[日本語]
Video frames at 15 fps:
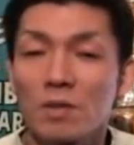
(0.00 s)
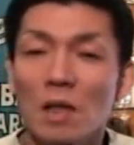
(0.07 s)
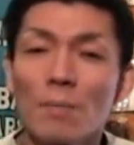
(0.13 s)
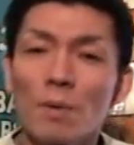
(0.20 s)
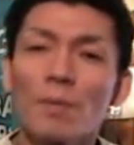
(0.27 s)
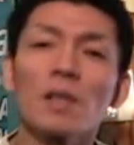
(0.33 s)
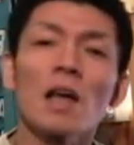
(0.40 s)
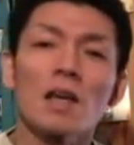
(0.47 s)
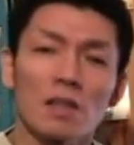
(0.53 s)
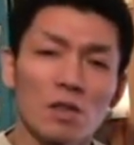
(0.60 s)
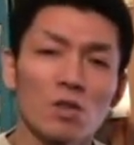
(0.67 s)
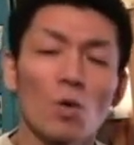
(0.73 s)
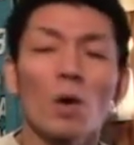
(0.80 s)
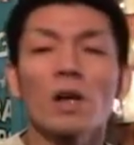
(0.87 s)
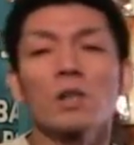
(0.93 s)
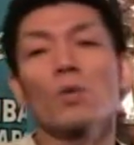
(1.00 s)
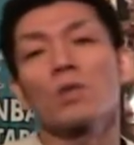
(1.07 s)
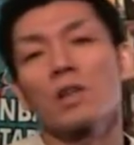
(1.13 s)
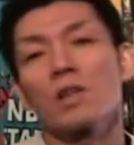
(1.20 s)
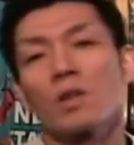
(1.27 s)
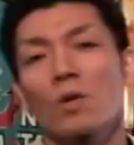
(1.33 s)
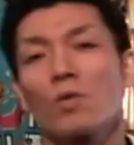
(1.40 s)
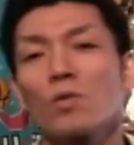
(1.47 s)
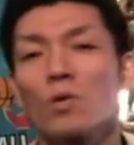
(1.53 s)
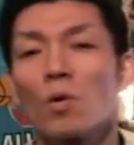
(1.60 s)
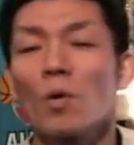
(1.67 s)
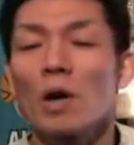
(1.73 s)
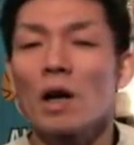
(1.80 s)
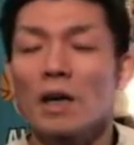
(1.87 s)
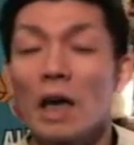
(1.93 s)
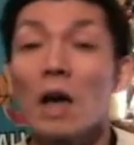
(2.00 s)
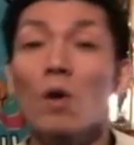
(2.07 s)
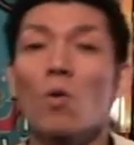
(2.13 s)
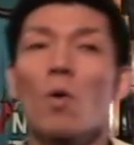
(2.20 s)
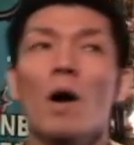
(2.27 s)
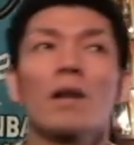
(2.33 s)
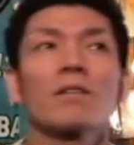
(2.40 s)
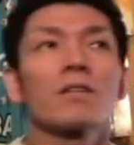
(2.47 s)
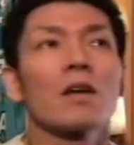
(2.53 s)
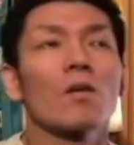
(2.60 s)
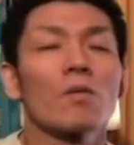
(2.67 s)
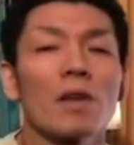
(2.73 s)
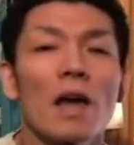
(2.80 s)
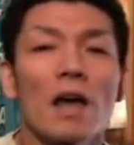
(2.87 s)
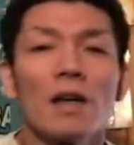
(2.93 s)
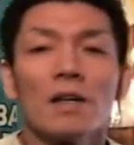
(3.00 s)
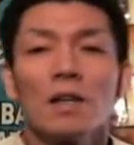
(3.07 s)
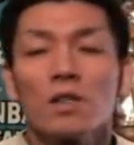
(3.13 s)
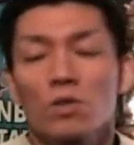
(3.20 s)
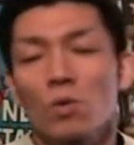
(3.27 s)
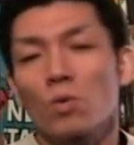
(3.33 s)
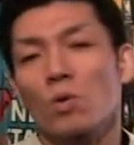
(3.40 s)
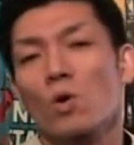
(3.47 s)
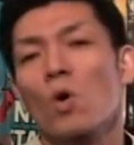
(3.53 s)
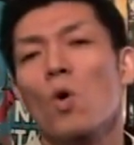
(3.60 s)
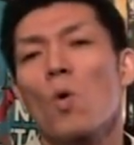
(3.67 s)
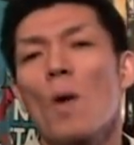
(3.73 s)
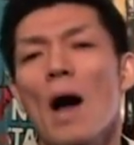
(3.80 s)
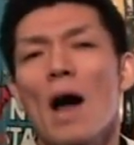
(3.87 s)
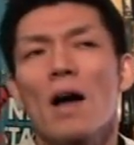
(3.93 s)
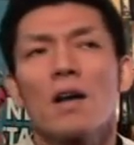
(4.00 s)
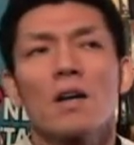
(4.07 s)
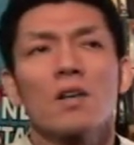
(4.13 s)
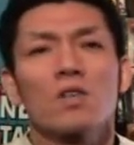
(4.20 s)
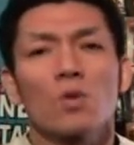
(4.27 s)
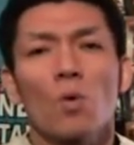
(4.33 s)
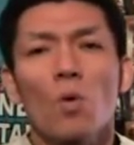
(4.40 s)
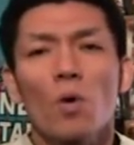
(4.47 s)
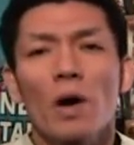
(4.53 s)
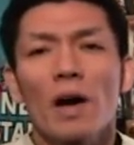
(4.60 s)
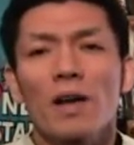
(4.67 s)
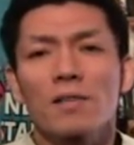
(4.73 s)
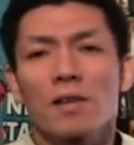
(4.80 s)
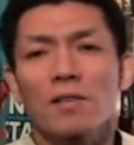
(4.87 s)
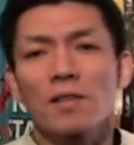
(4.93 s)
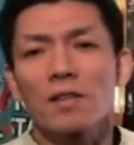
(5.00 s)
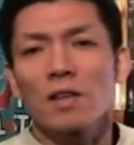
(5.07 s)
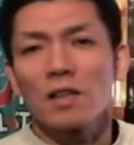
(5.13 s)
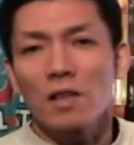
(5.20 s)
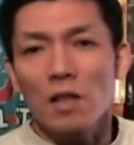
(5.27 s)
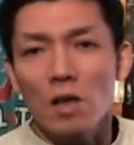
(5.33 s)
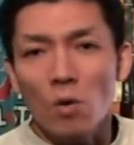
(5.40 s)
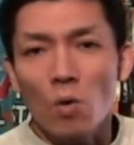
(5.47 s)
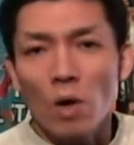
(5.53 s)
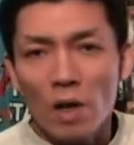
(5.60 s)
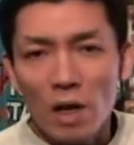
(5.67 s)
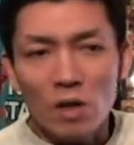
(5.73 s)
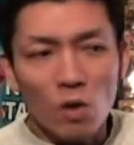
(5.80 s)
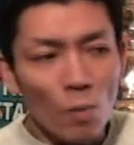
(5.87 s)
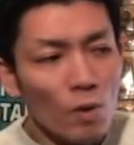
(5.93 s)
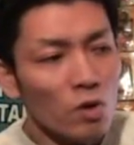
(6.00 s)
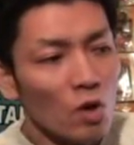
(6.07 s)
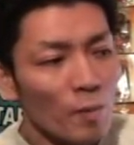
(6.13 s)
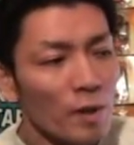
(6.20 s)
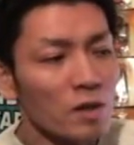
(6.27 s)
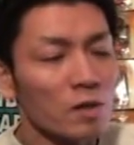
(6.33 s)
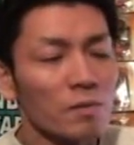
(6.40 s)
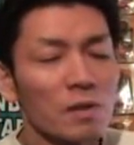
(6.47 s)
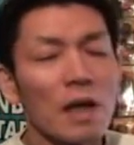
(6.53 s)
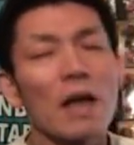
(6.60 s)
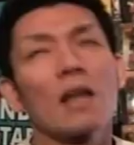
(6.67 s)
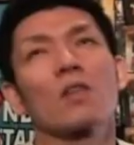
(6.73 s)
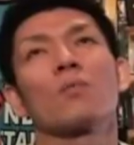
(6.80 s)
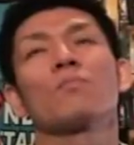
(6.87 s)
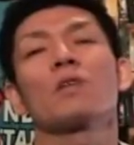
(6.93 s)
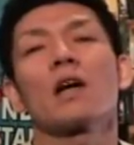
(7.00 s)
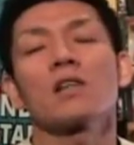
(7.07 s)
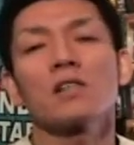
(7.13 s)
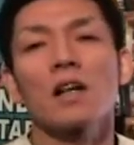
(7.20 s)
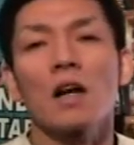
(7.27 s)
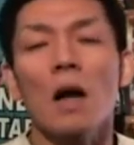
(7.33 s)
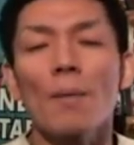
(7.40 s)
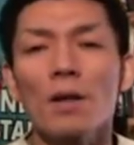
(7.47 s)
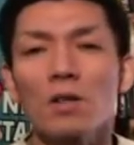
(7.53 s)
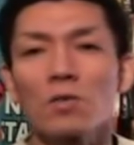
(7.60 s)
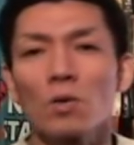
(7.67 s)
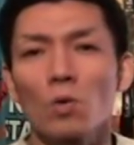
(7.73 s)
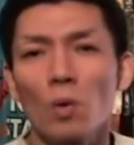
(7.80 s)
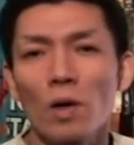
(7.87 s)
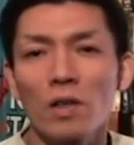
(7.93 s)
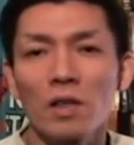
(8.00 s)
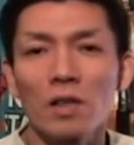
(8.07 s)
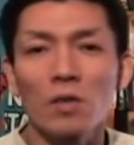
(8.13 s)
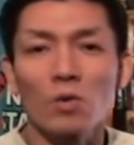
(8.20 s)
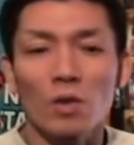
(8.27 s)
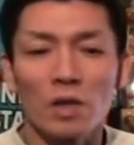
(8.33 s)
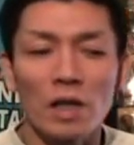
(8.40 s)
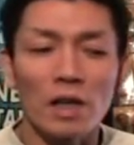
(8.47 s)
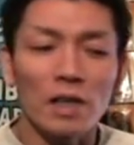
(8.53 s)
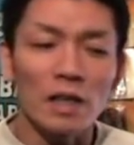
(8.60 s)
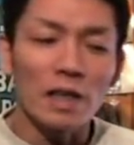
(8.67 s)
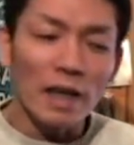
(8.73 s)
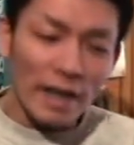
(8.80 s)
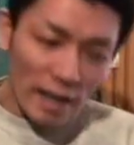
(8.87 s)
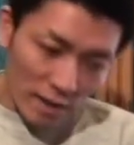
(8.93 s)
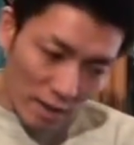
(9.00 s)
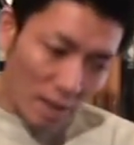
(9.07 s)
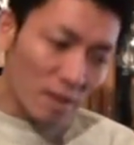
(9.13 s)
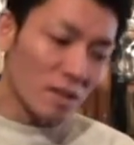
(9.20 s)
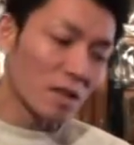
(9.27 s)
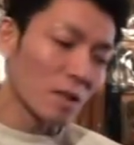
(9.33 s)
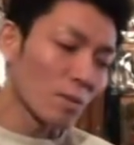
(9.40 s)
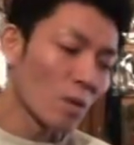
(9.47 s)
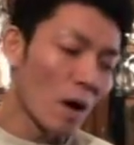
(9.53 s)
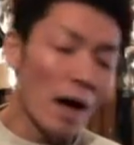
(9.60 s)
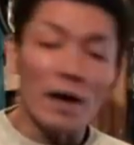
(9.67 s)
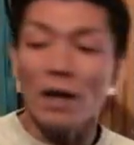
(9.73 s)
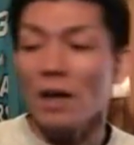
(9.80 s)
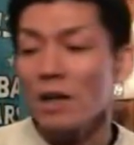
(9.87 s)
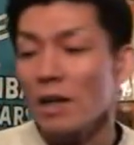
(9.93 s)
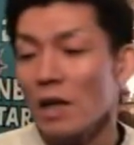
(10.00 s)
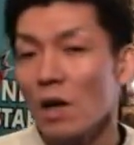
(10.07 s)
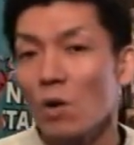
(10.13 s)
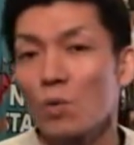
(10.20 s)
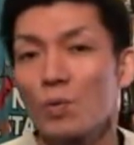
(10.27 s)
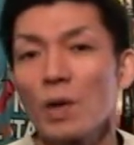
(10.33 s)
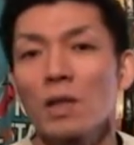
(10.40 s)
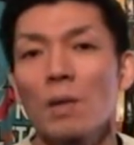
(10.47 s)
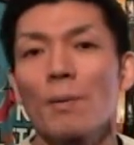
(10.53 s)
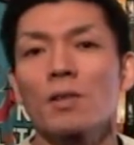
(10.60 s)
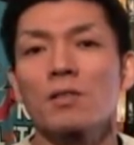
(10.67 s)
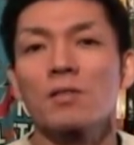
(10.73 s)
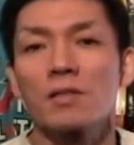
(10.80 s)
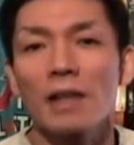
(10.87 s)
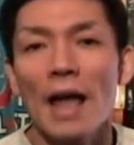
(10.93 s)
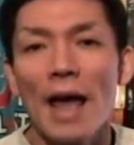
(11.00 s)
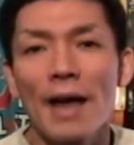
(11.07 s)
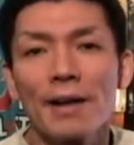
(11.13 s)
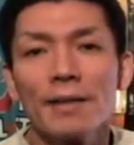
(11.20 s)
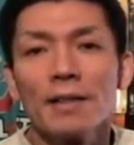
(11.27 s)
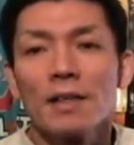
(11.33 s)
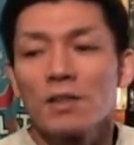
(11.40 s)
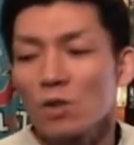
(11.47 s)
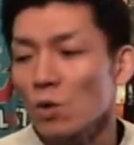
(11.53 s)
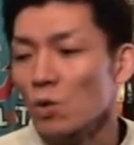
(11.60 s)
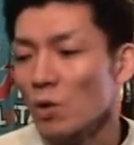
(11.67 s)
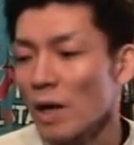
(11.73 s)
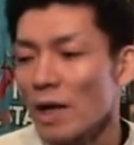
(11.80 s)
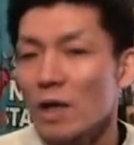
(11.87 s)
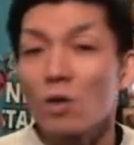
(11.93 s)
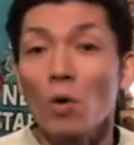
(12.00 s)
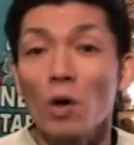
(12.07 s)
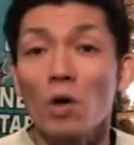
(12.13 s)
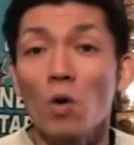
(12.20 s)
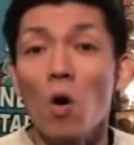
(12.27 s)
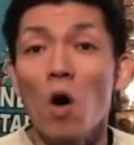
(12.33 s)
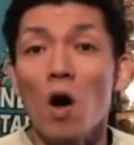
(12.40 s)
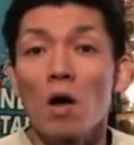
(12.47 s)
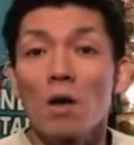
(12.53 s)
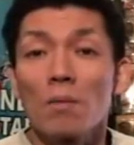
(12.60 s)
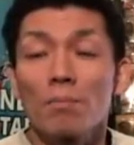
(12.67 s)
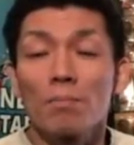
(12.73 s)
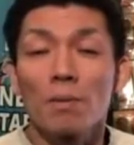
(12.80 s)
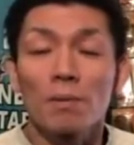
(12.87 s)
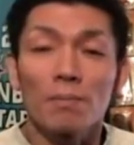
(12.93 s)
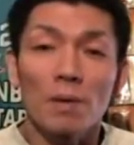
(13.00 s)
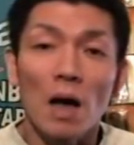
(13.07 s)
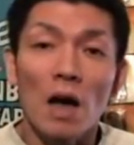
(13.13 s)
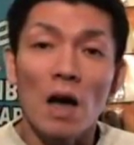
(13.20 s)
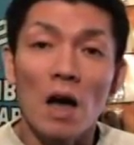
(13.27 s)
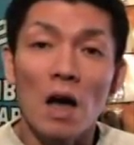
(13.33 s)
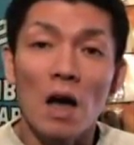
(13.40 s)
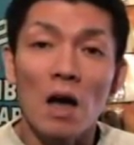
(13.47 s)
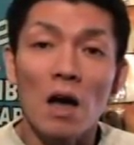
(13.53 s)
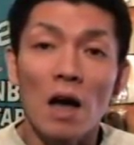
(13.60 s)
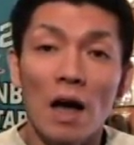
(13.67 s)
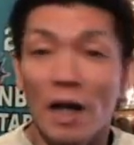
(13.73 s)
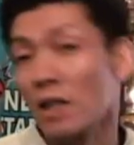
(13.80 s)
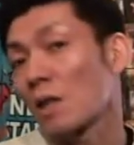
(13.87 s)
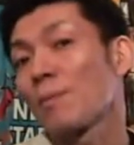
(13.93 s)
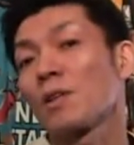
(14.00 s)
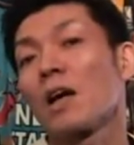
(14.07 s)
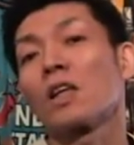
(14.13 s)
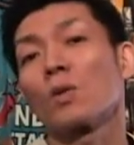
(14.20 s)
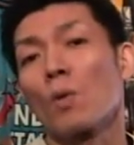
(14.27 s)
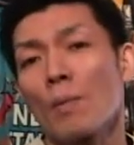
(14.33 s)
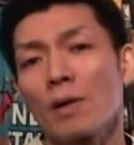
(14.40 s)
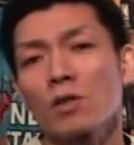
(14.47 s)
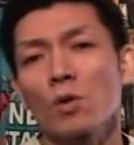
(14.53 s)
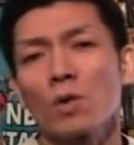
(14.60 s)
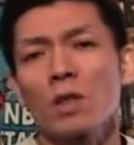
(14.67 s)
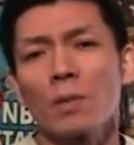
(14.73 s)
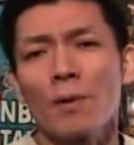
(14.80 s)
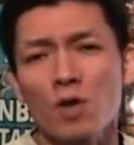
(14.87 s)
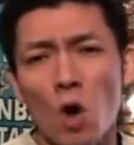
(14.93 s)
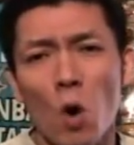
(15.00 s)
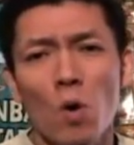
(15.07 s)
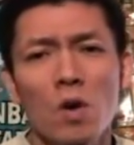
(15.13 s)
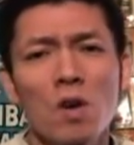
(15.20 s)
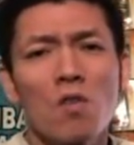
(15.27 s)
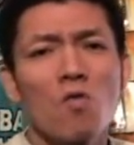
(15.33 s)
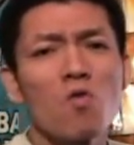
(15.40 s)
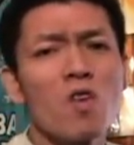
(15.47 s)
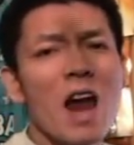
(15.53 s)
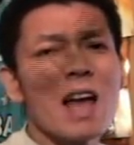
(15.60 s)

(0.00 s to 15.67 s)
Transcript: 全部見たい、紹介してほしいという声が結構あったので、ちょっと今日は紹介させていただこうかなと思っております。えー、昔ね、ガワリ君の動画出てる時に一回やったんですけども、あれからね、結構増えてますんで、ちょっとね、一個一個、あ開けてみたいと思います。そこで行ってみましょう！